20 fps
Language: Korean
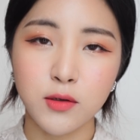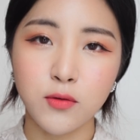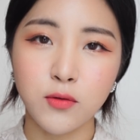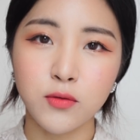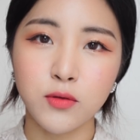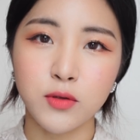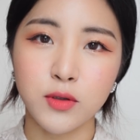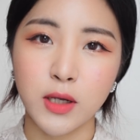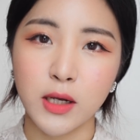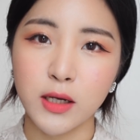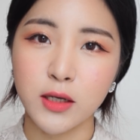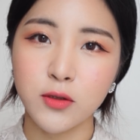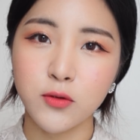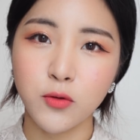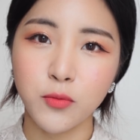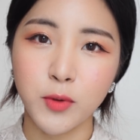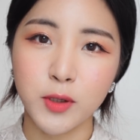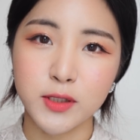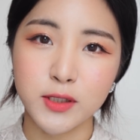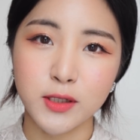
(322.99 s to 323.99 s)
이거는
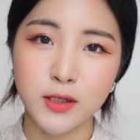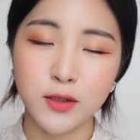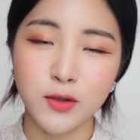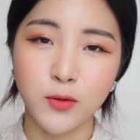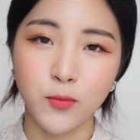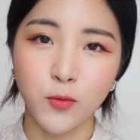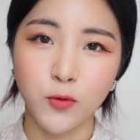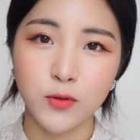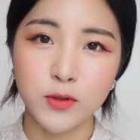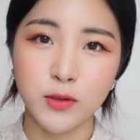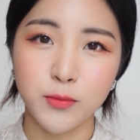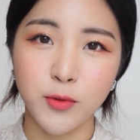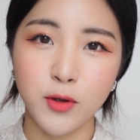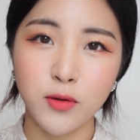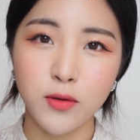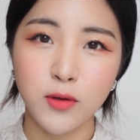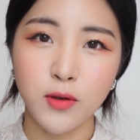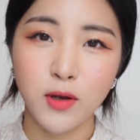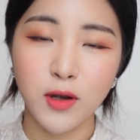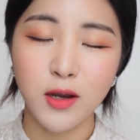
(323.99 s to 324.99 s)
다이소 매장에서
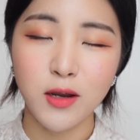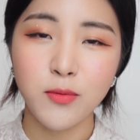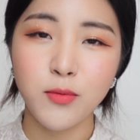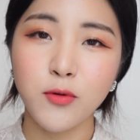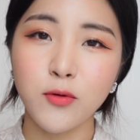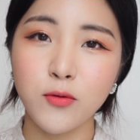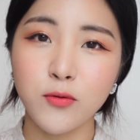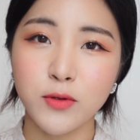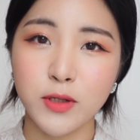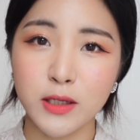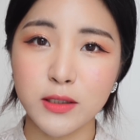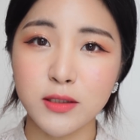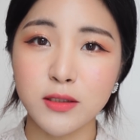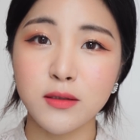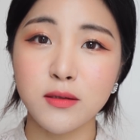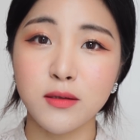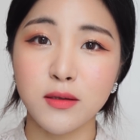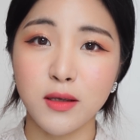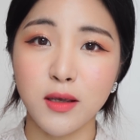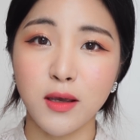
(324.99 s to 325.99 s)
보시면 깔별로
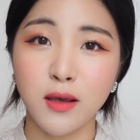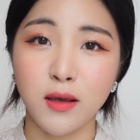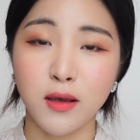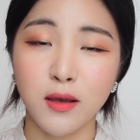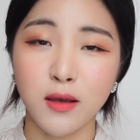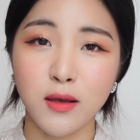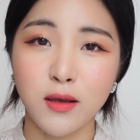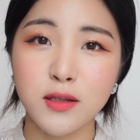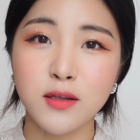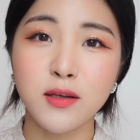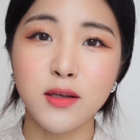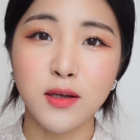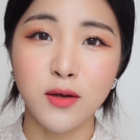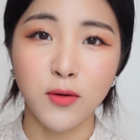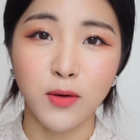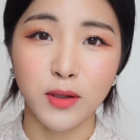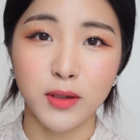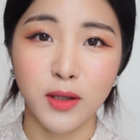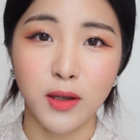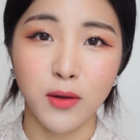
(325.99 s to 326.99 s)
사시는 게
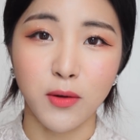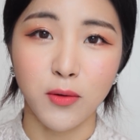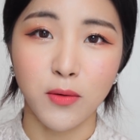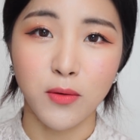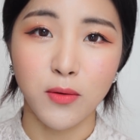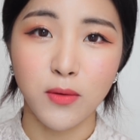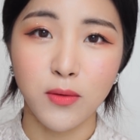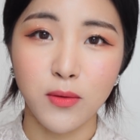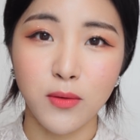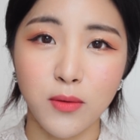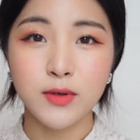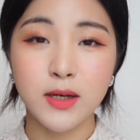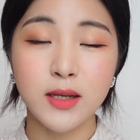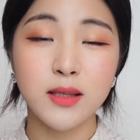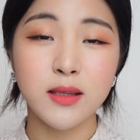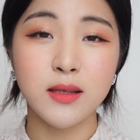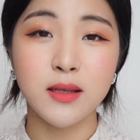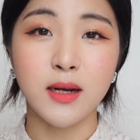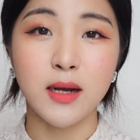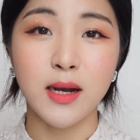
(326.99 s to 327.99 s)
이득인 것 같아요.
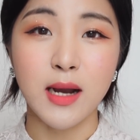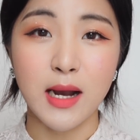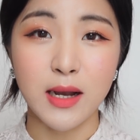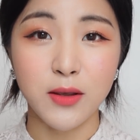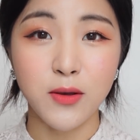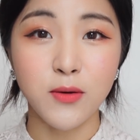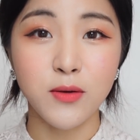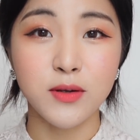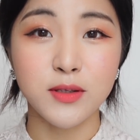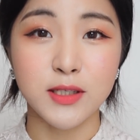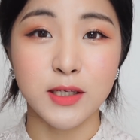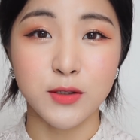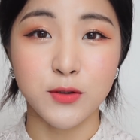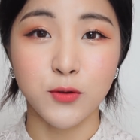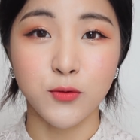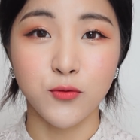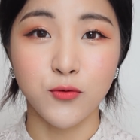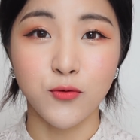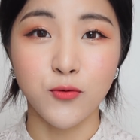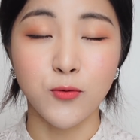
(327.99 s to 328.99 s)
브랜드랑 가격을
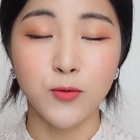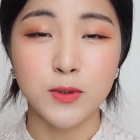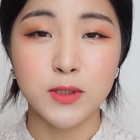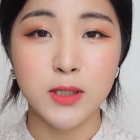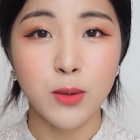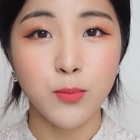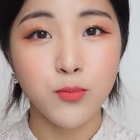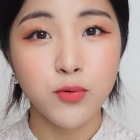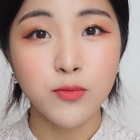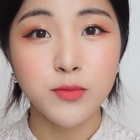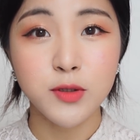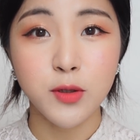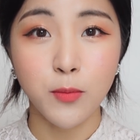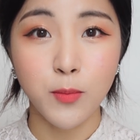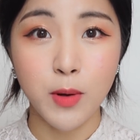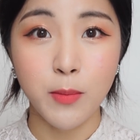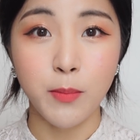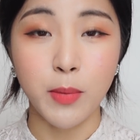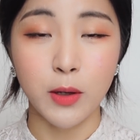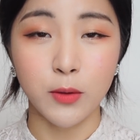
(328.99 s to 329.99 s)
제쳐두고
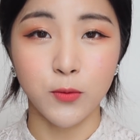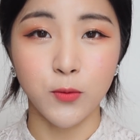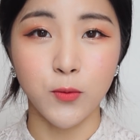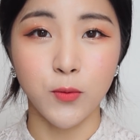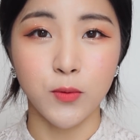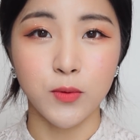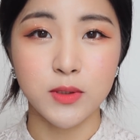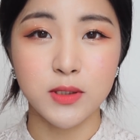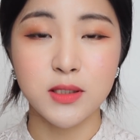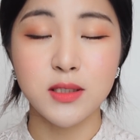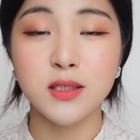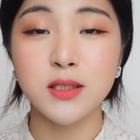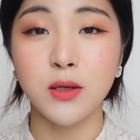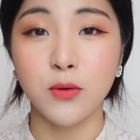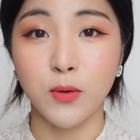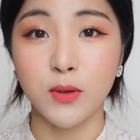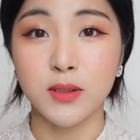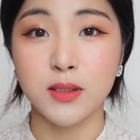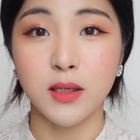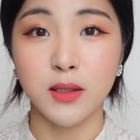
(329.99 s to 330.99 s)
제품성만 봐도
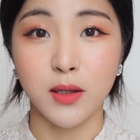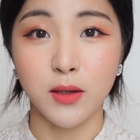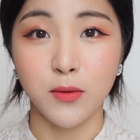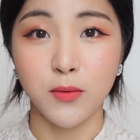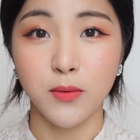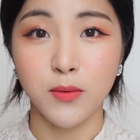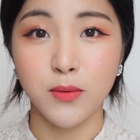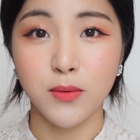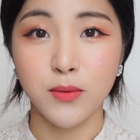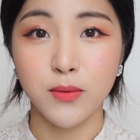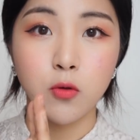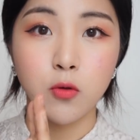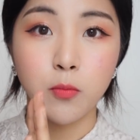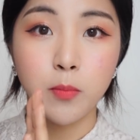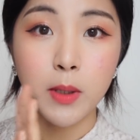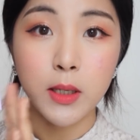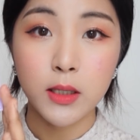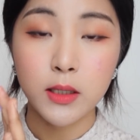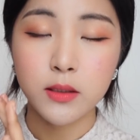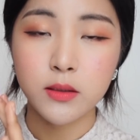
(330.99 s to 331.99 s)
진짜 괜찮아요.
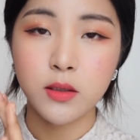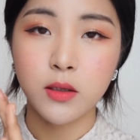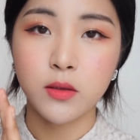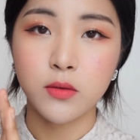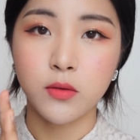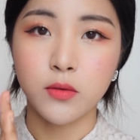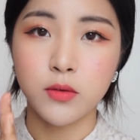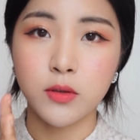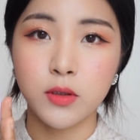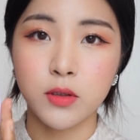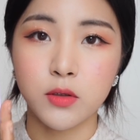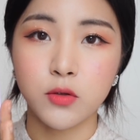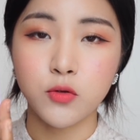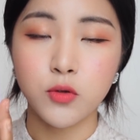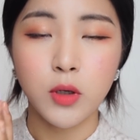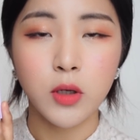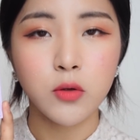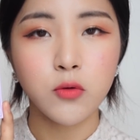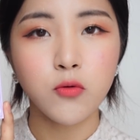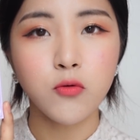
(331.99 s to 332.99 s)
이 팔레트에서는
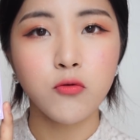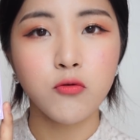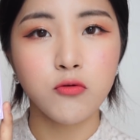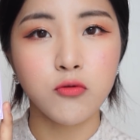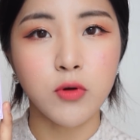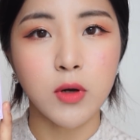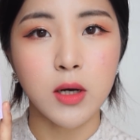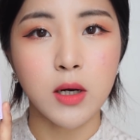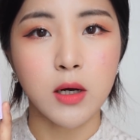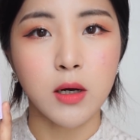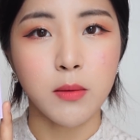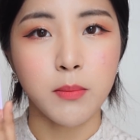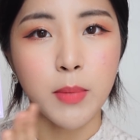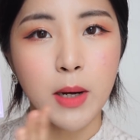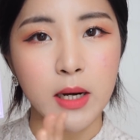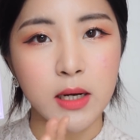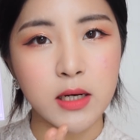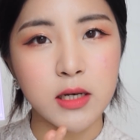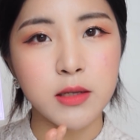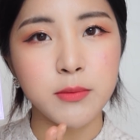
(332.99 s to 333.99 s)

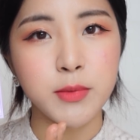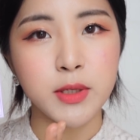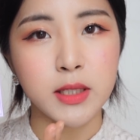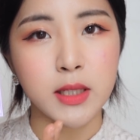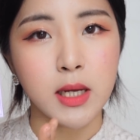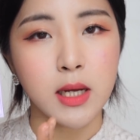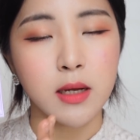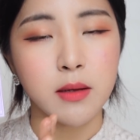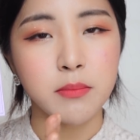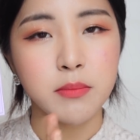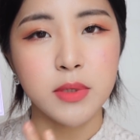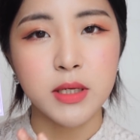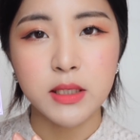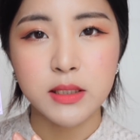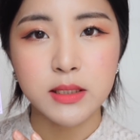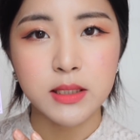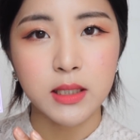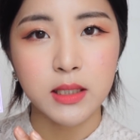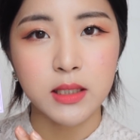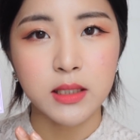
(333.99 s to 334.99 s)
섀도우가 발림이나
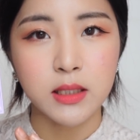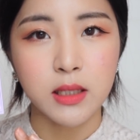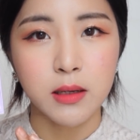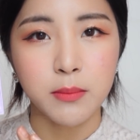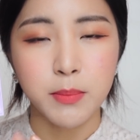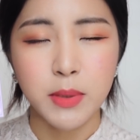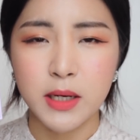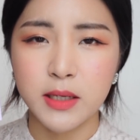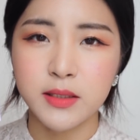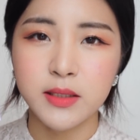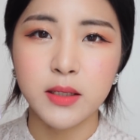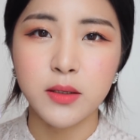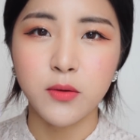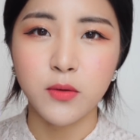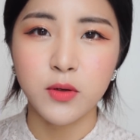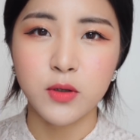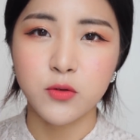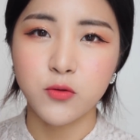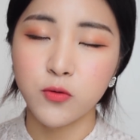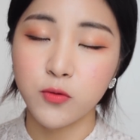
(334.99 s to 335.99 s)
밀착이나
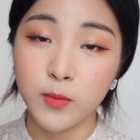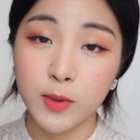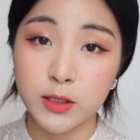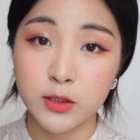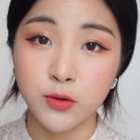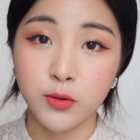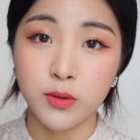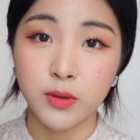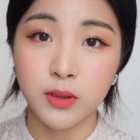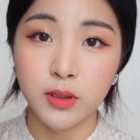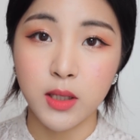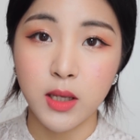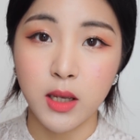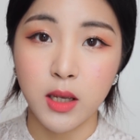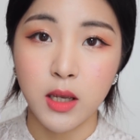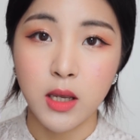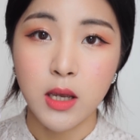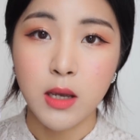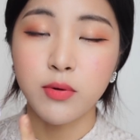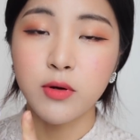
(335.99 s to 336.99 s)
발색력이 조금
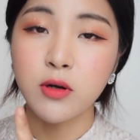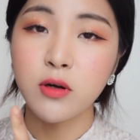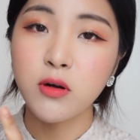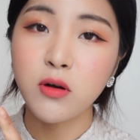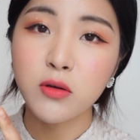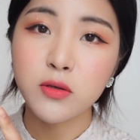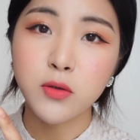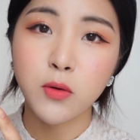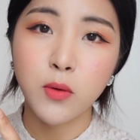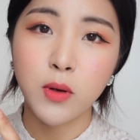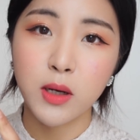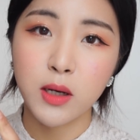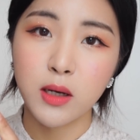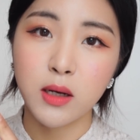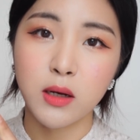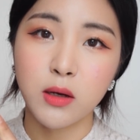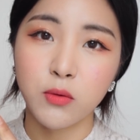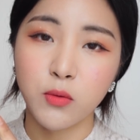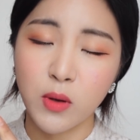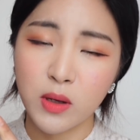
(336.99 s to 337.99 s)
아쉬웠는데
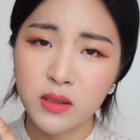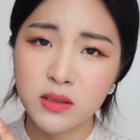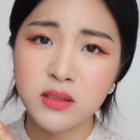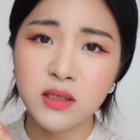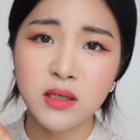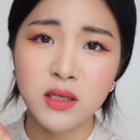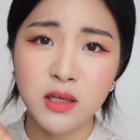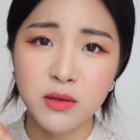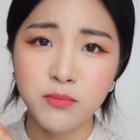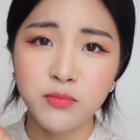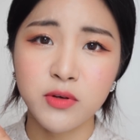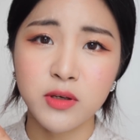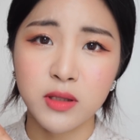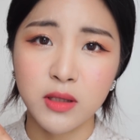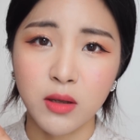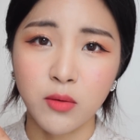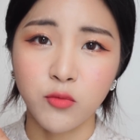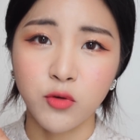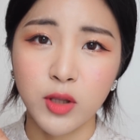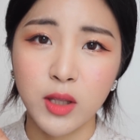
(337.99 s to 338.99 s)
블러셔가 굉장히
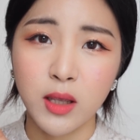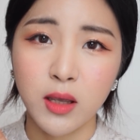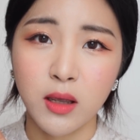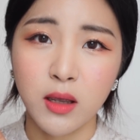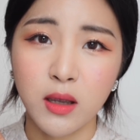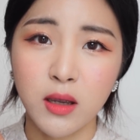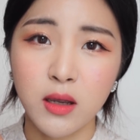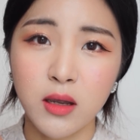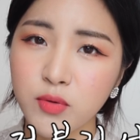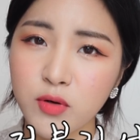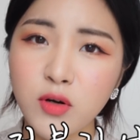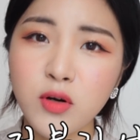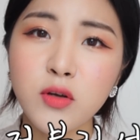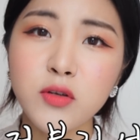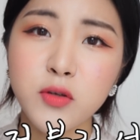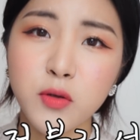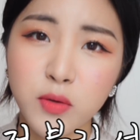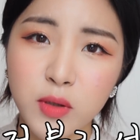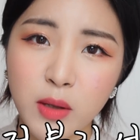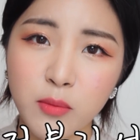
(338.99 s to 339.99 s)
이쁘기 때문에
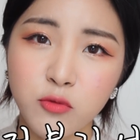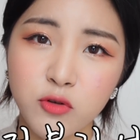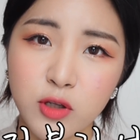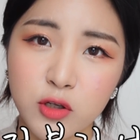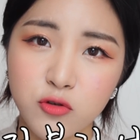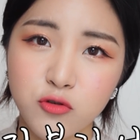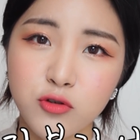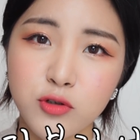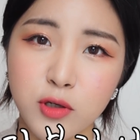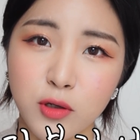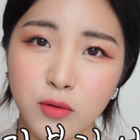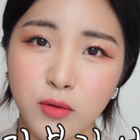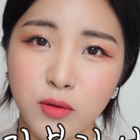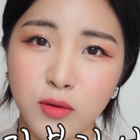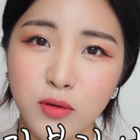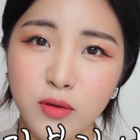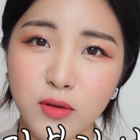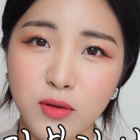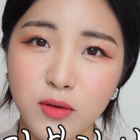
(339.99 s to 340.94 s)
블러셔 때문에 추천